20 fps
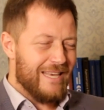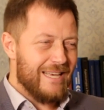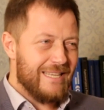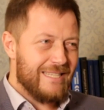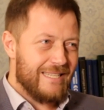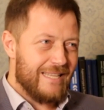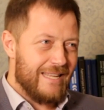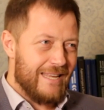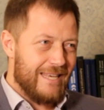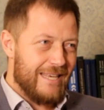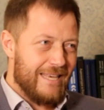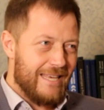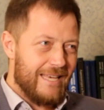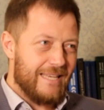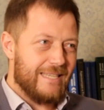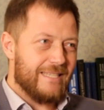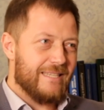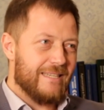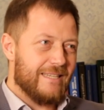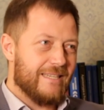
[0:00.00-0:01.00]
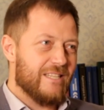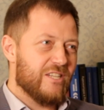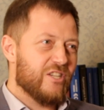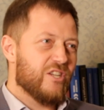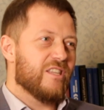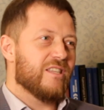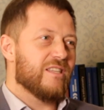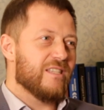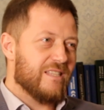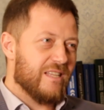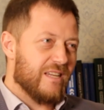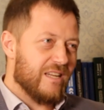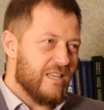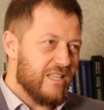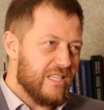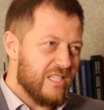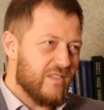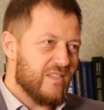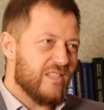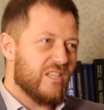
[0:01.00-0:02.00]
Если есть разрешение на
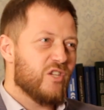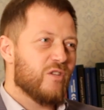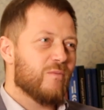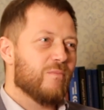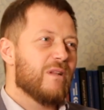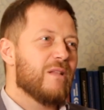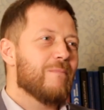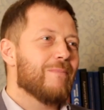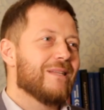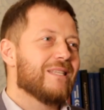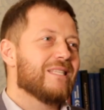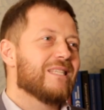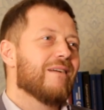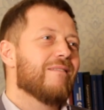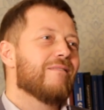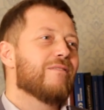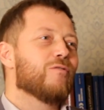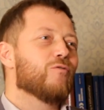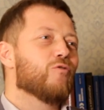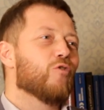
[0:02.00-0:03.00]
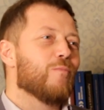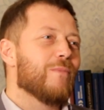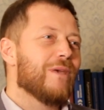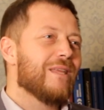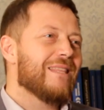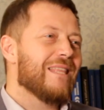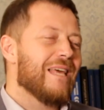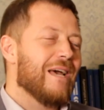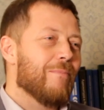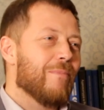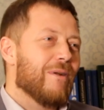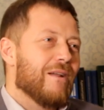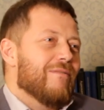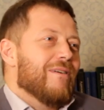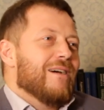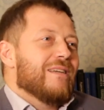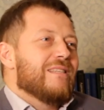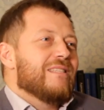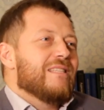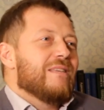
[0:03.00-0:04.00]
строительство, значит были представлены документы о
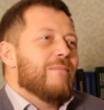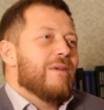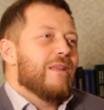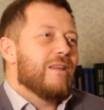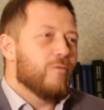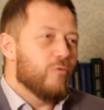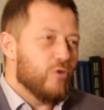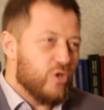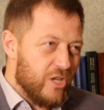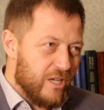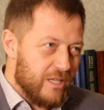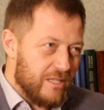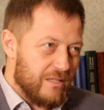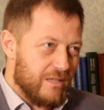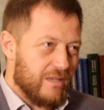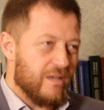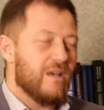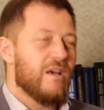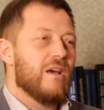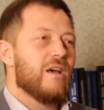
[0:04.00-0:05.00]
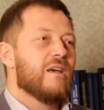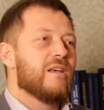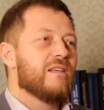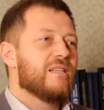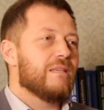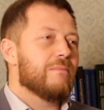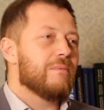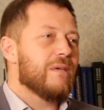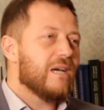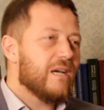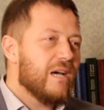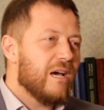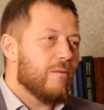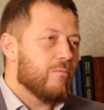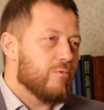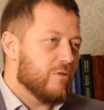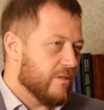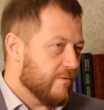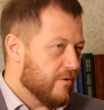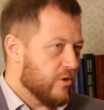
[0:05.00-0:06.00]
правах на земельный участок. Семья
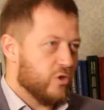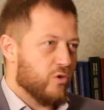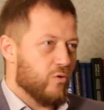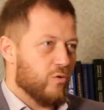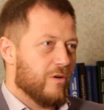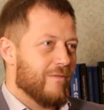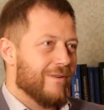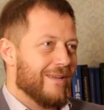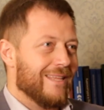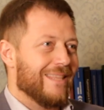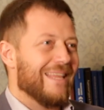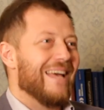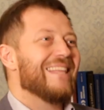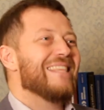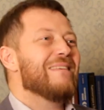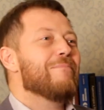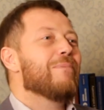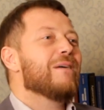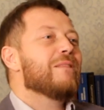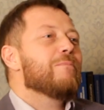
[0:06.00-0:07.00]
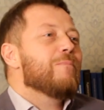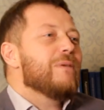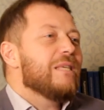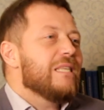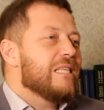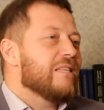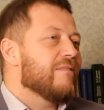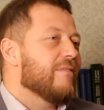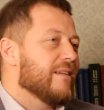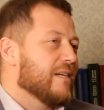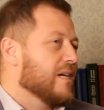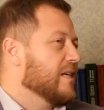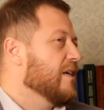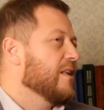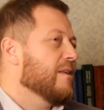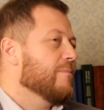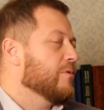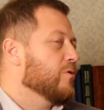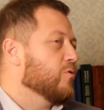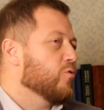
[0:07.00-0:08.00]
Гарбузова что говорит? Они подписывали
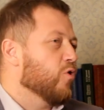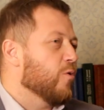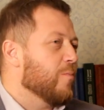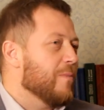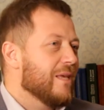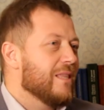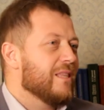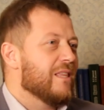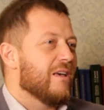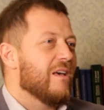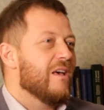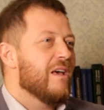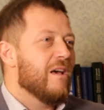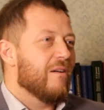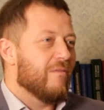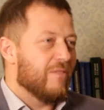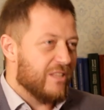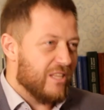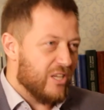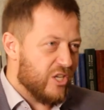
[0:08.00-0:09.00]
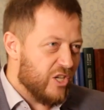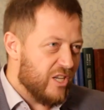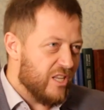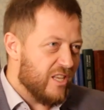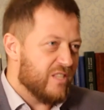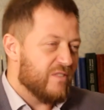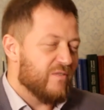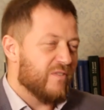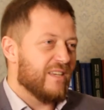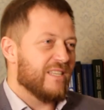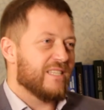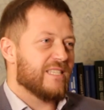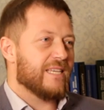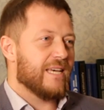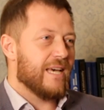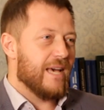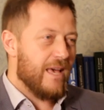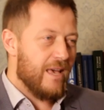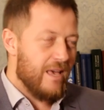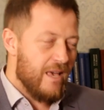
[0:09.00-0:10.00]
какие-либо документы нет, в отношении нет, с
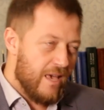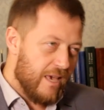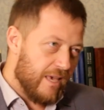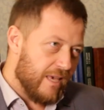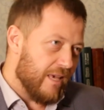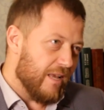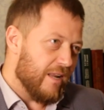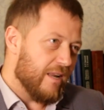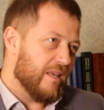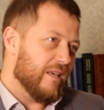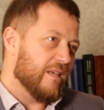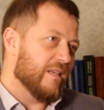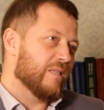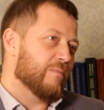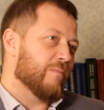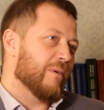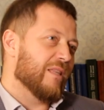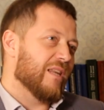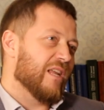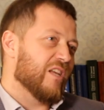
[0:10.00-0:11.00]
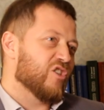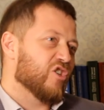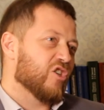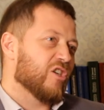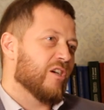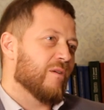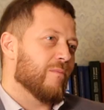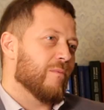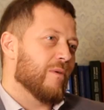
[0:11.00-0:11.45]
ФСК нет. Они или с подрядчиками?